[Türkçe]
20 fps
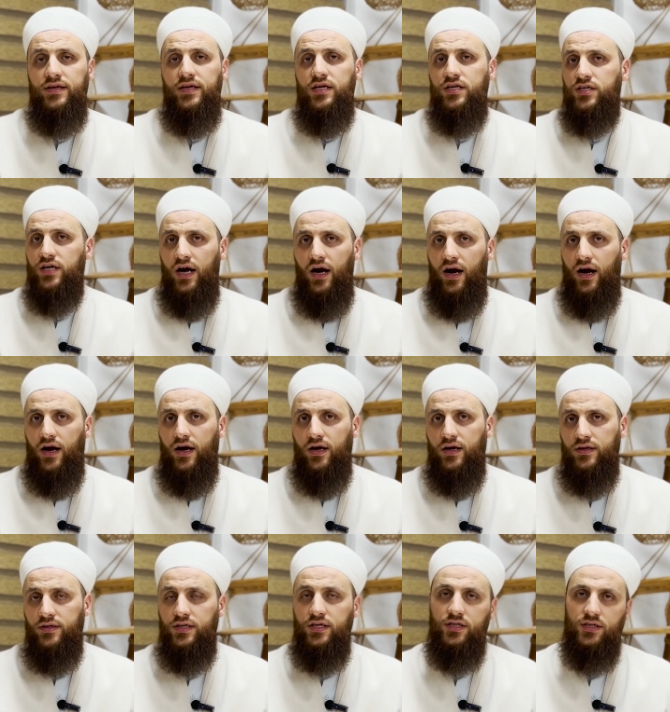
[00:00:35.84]
En nikah,
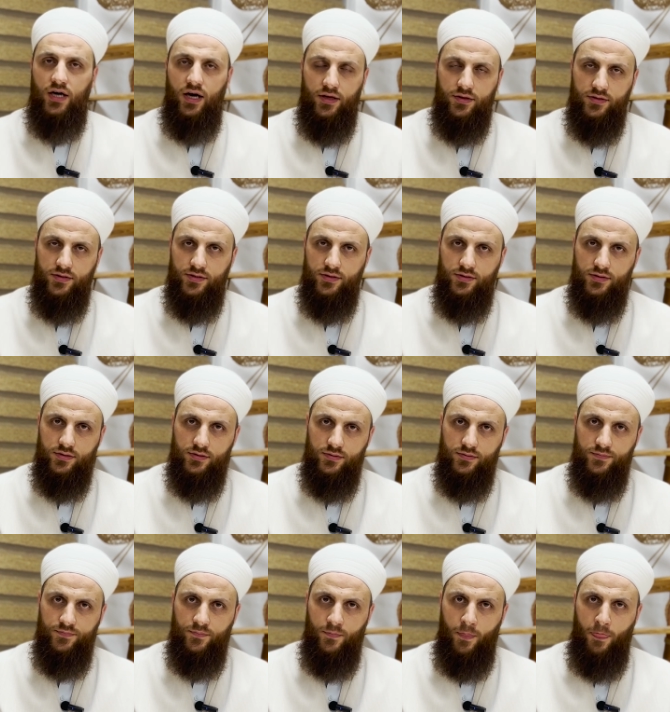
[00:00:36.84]

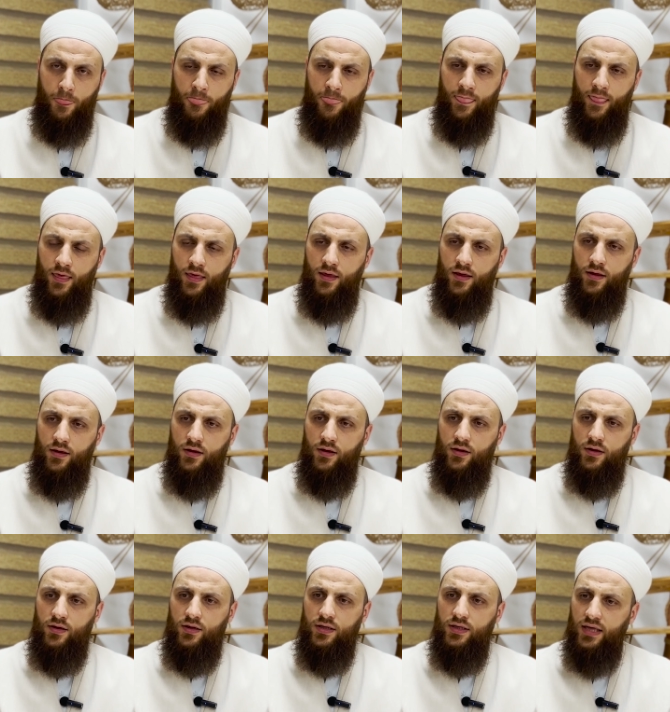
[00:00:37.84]
nikahtır.
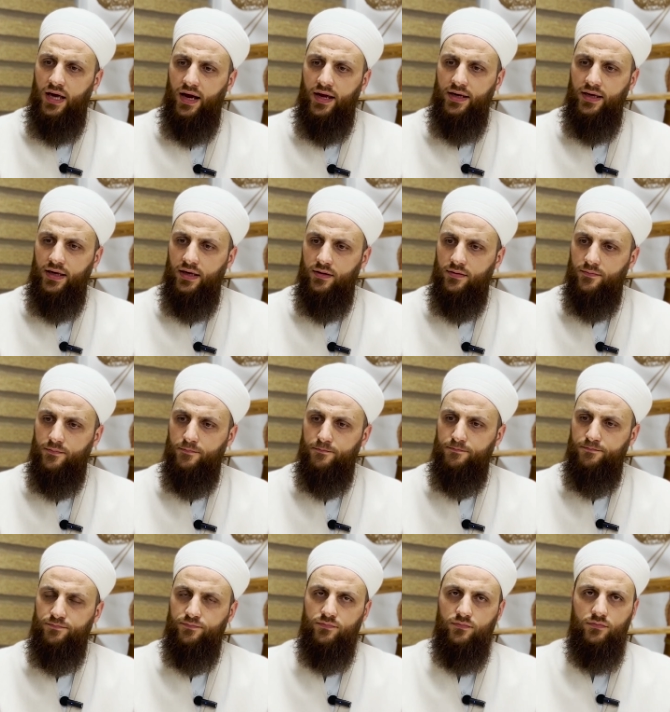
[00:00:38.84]
Yani
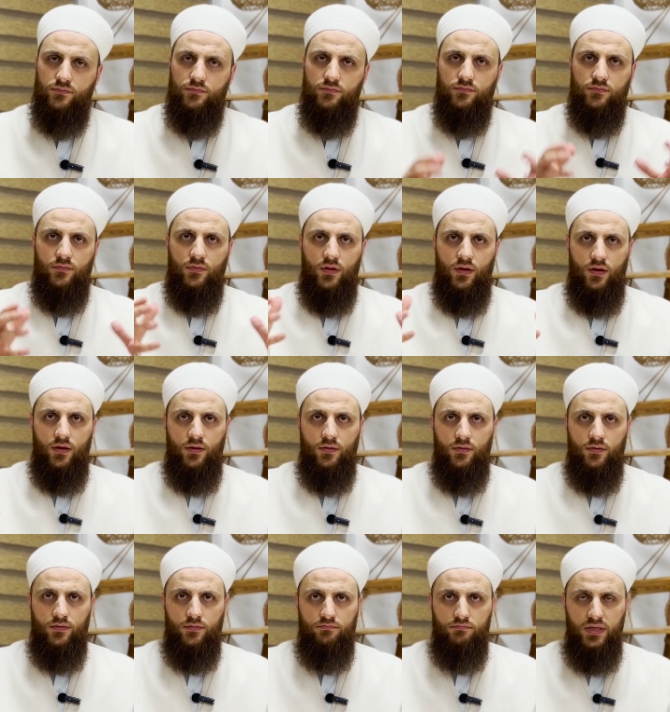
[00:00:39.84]

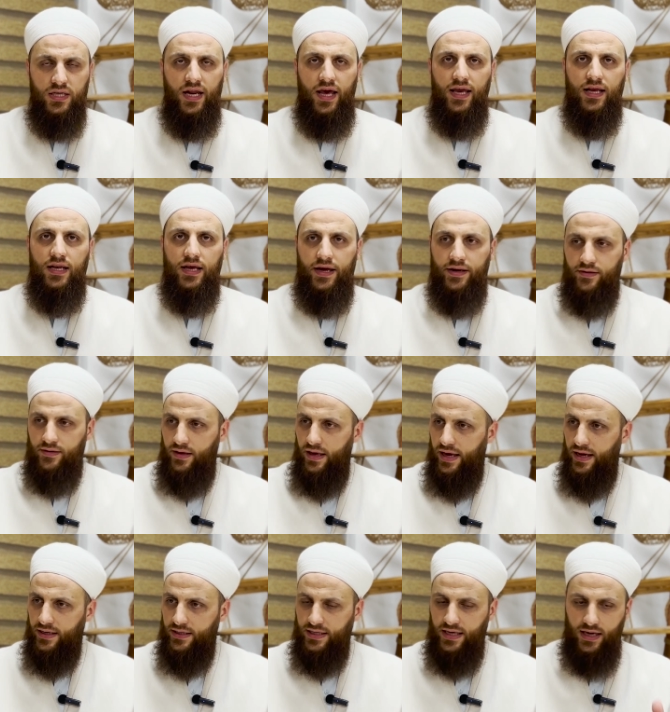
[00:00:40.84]
bireyler,
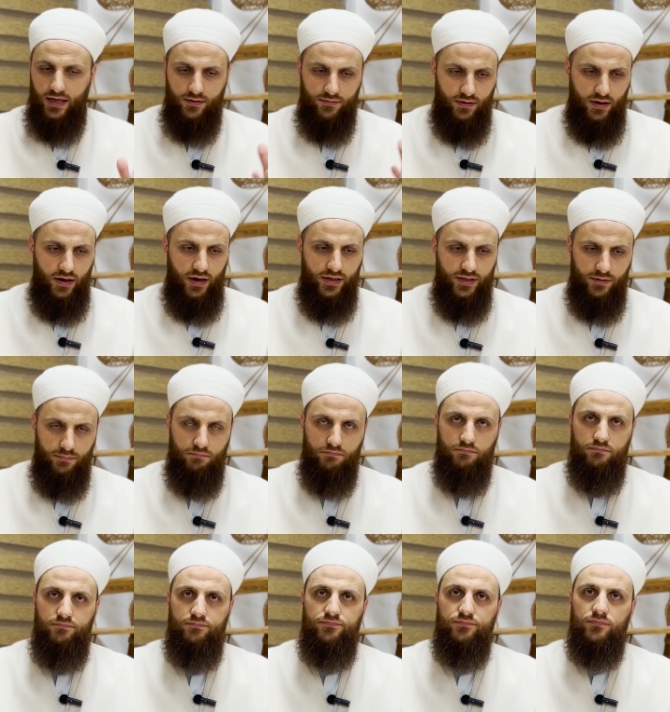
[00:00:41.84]
erkek ve
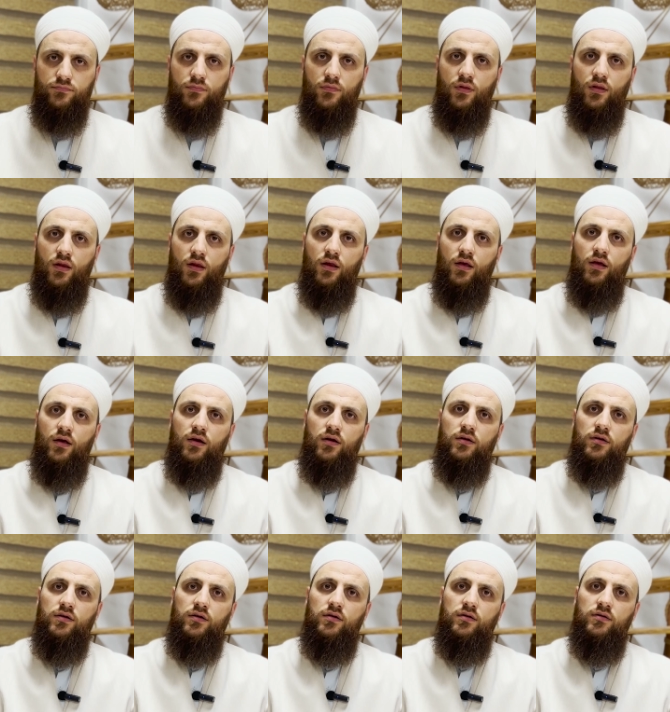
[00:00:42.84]
hanım
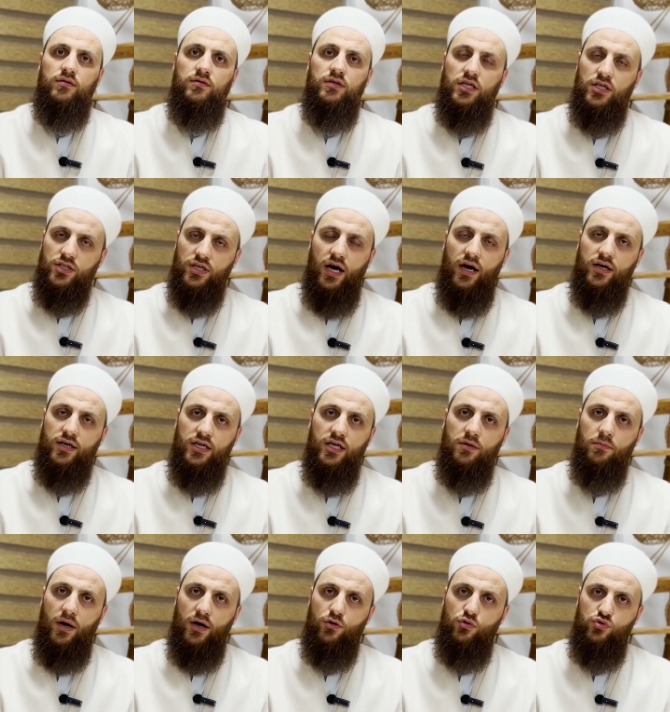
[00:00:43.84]
nikah
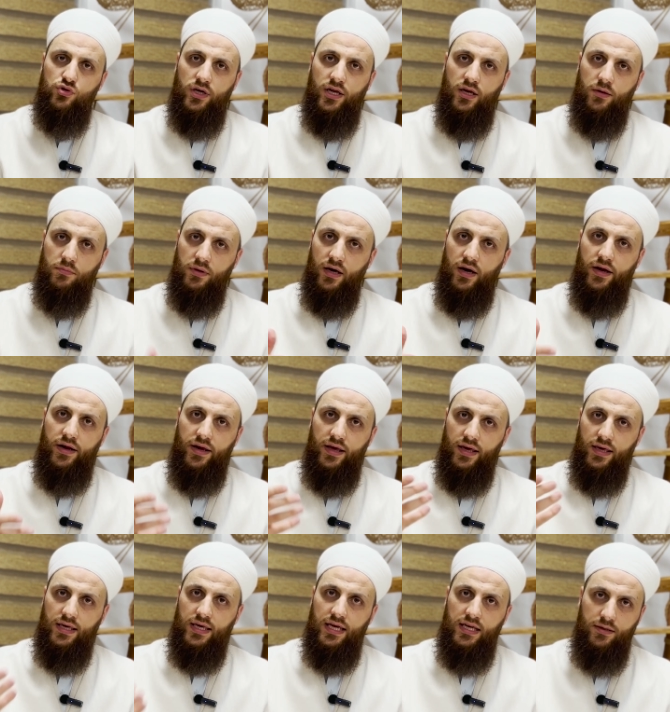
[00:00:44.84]
kıymak üzere bir
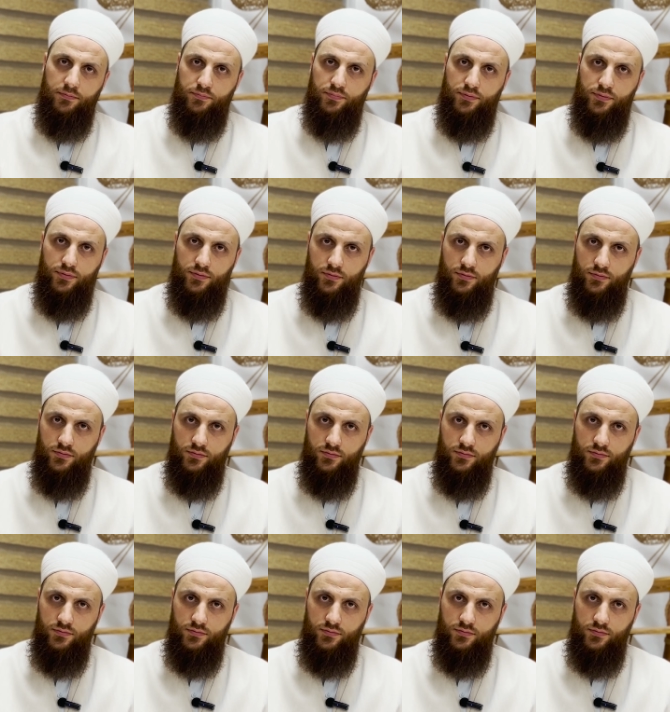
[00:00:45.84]
araya gelip